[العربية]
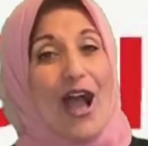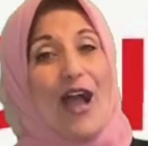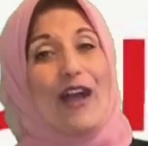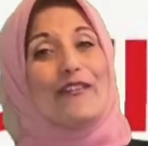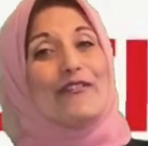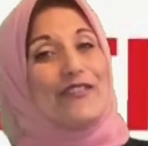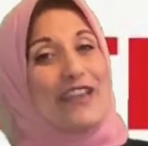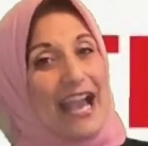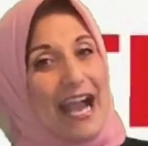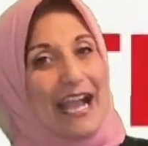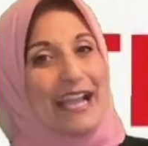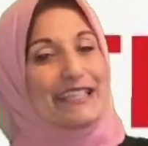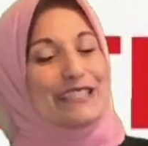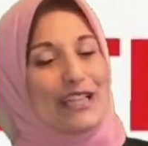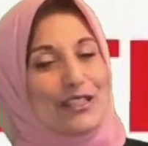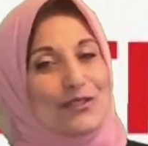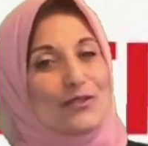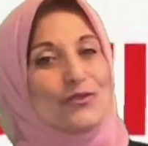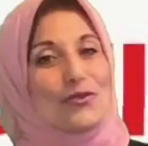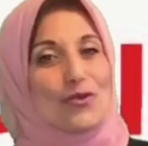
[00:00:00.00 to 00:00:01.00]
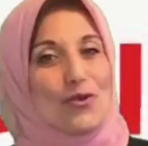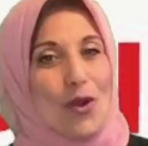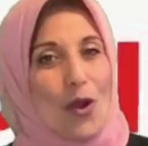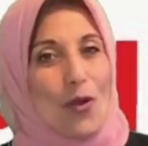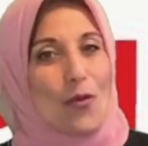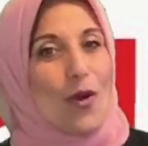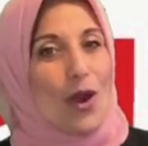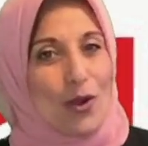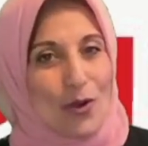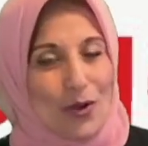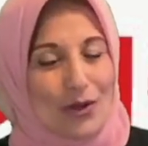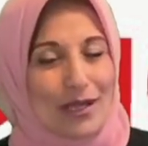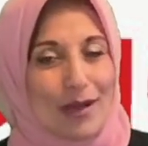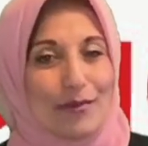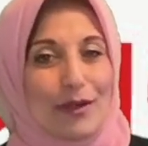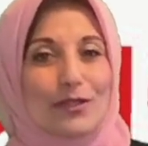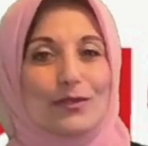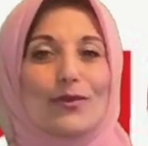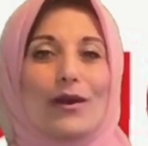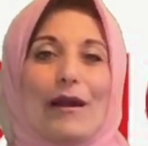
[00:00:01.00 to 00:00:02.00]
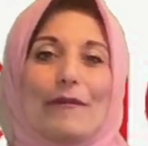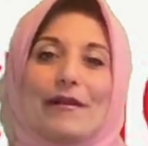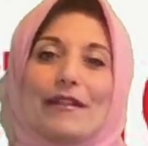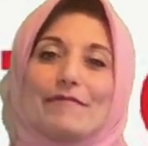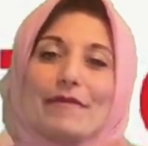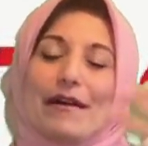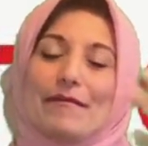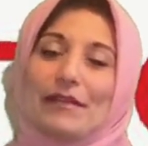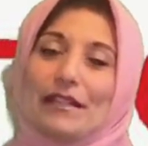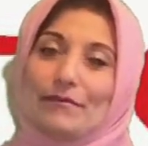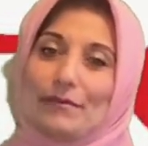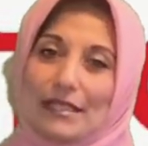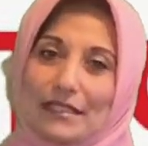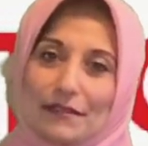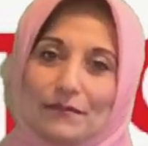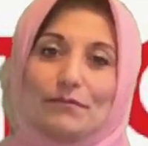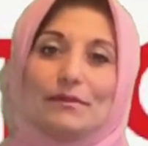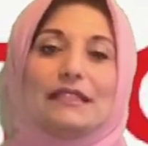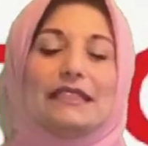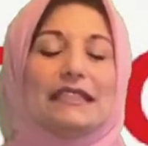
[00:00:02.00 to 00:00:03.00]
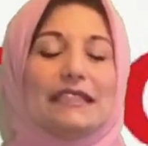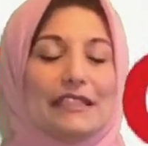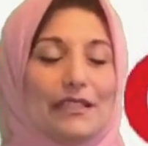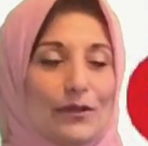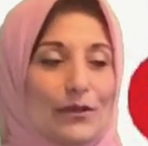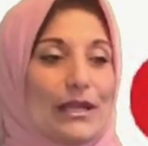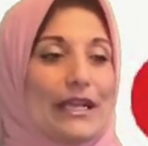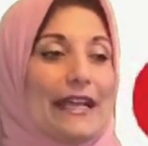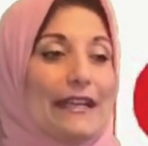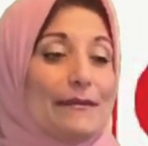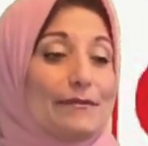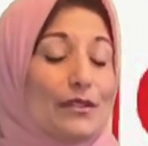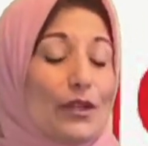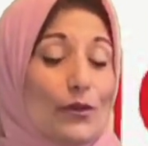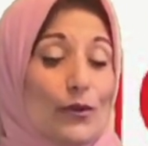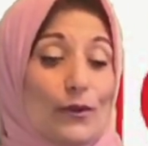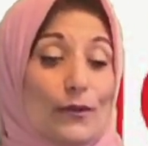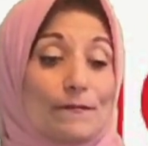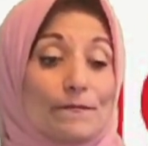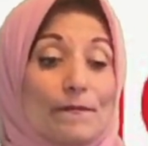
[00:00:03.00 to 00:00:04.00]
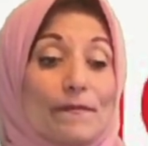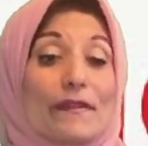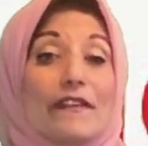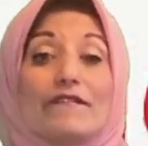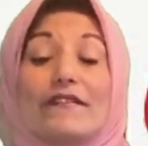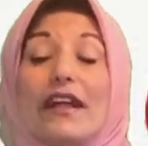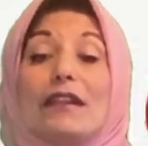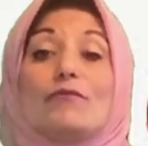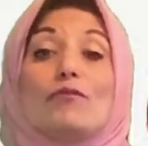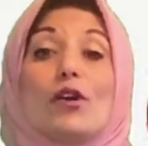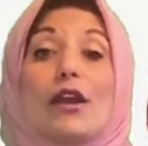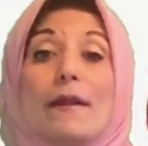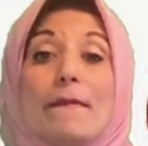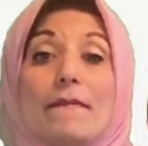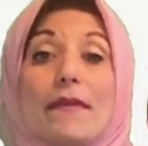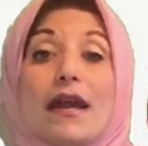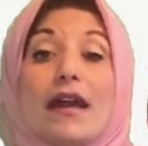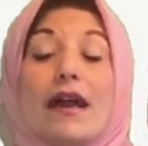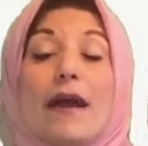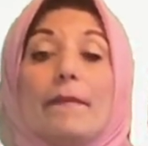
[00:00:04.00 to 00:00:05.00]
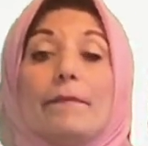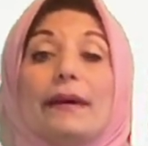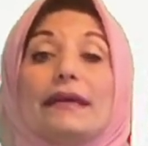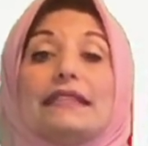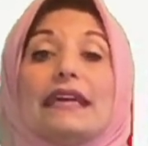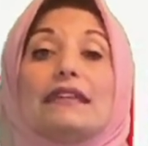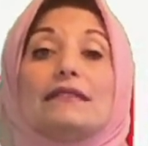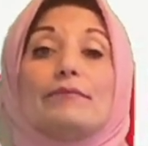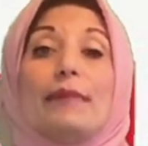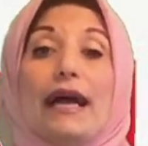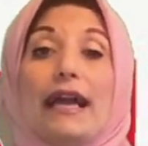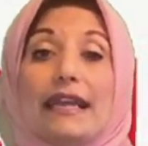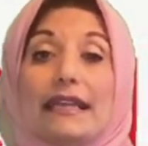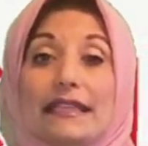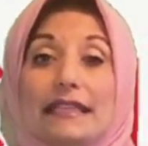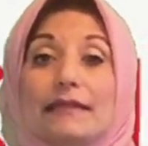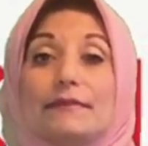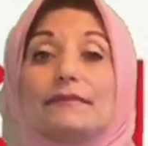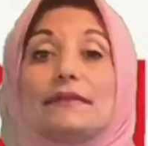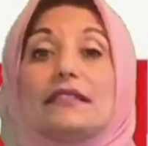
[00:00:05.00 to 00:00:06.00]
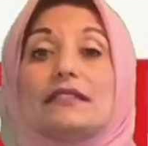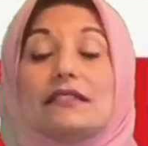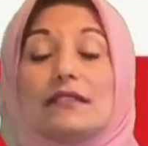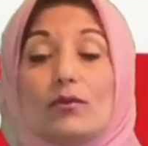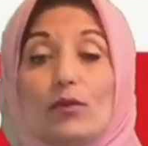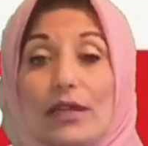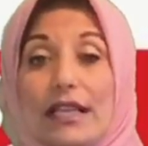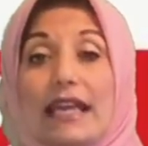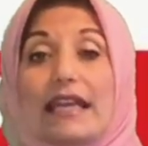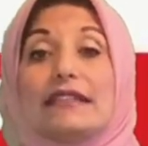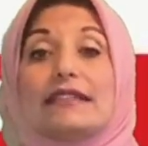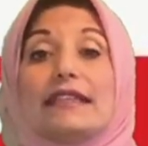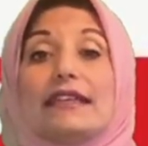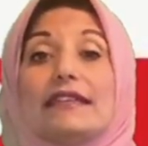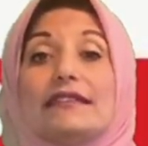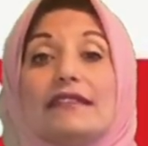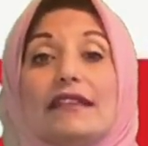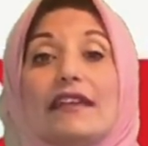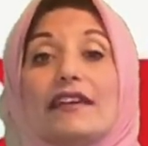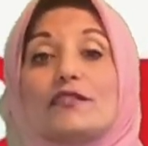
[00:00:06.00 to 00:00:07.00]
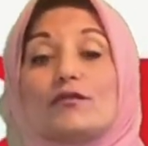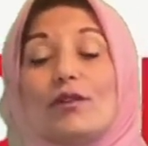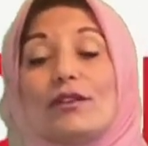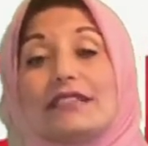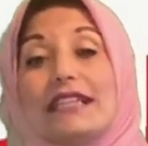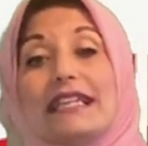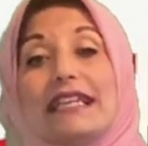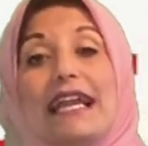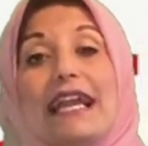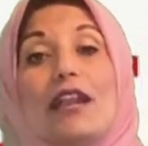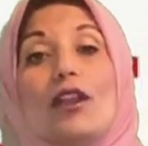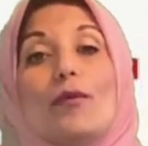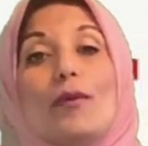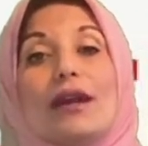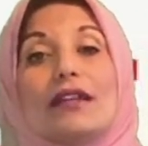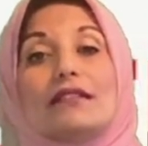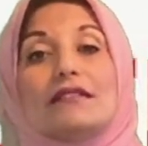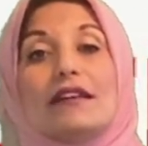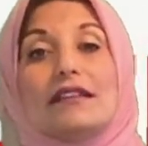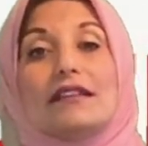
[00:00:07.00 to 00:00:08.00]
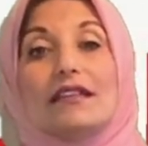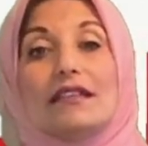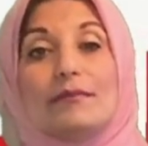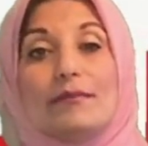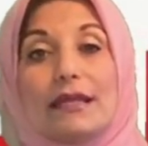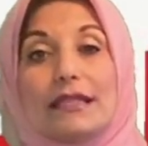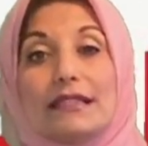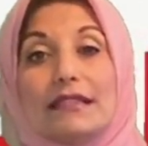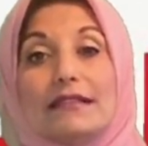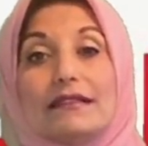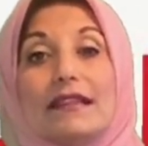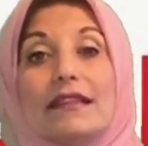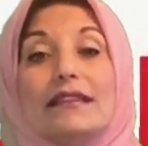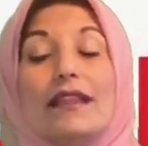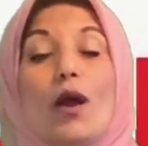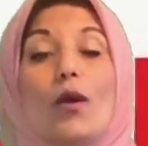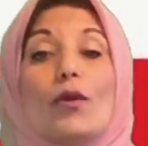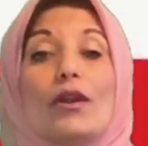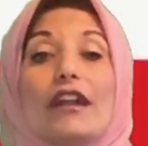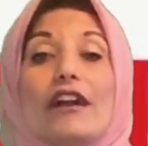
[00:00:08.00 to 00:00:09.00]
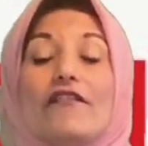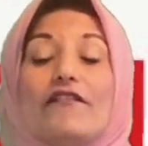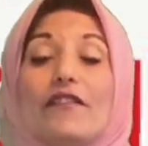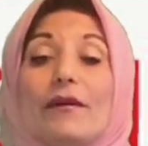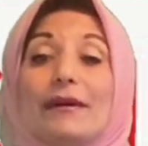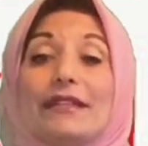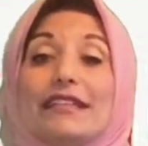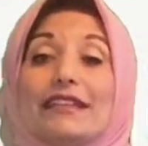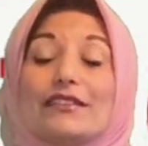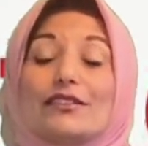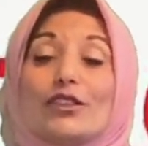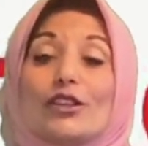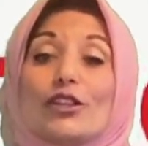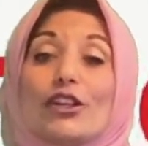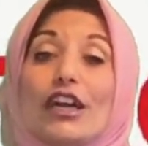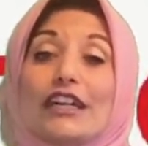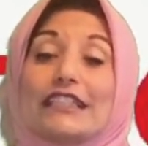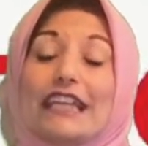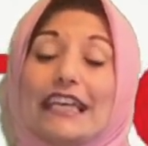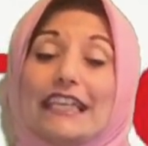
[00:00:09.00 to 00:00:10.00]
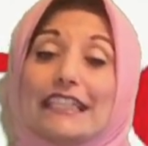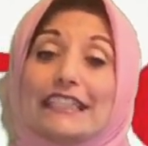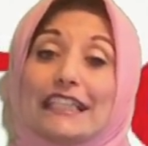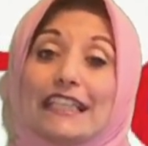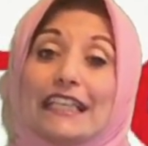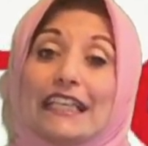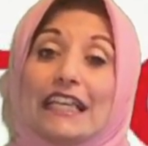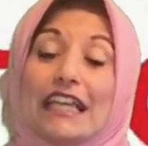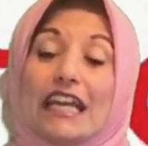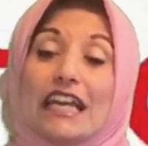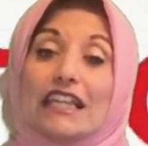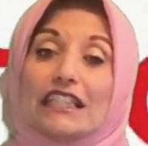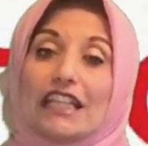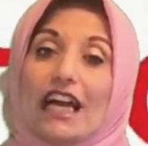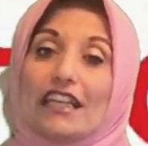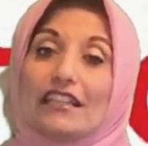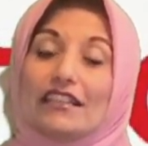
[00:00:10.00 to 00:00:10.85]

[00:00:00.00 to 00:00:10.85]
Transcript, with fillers: فيها حتت نجوع وقرى برضو عبال بقى ما البريد بيجي والكلام ده كله فالمهم بدات بقى ايه يبتدي الولايات تعد الاصوات اللي جايه لهم عن طريق البريد لقوا الكفه بدات ترجع ناحيه ايه ناحيه